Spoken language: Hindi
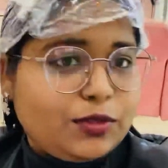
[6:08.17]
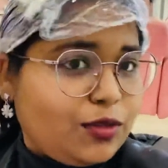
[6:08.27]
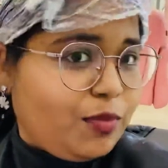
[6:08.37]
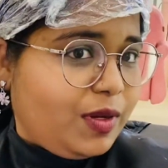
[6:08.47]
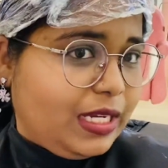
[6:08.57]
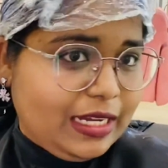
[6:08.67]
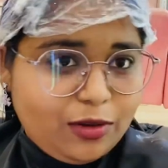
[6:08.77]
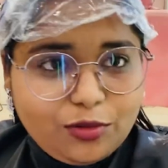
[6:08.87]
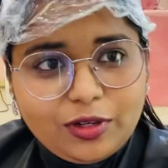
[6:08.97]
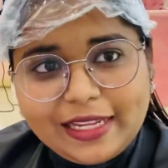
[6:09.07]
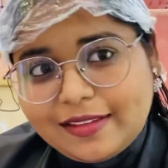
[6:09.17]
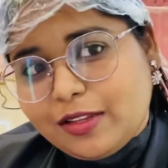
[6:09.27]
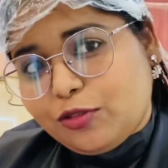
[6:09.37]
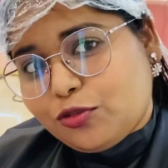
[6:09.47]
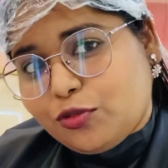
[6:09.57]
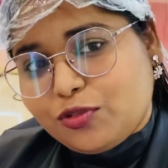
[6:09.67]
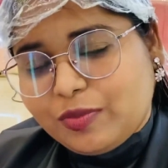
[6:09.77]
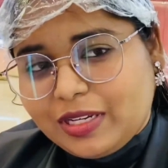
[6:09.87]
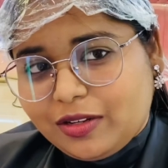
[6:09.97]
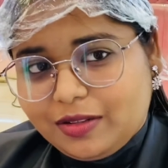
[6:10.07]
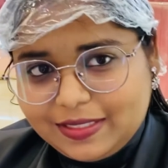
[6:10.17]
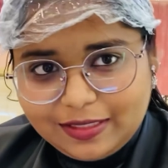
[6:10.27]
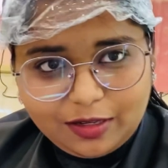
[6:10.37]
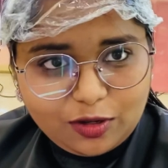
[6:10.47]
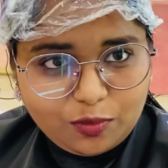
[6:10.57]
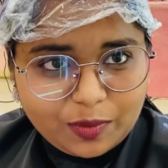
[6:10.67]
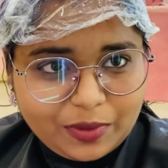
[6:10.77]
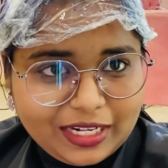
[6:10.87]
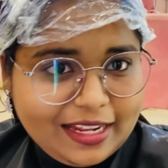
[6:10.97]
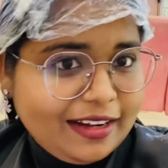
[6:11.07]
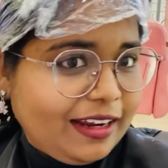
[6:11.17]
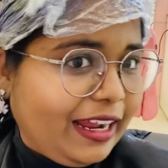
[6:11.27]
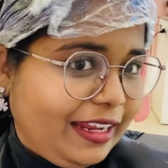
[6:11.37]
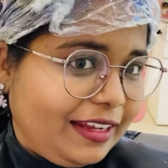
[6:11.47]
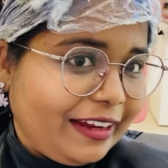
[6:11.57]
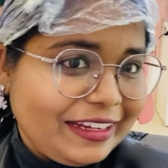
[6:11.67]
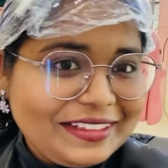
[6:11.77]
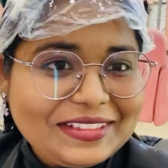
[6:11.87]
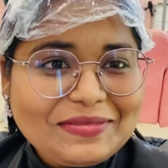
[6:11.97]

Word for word: सो अभी उन्होंने ऐसे कुछ कुछ मेरे सिर के ऊपर पन्नियाँ लगाई है गाइस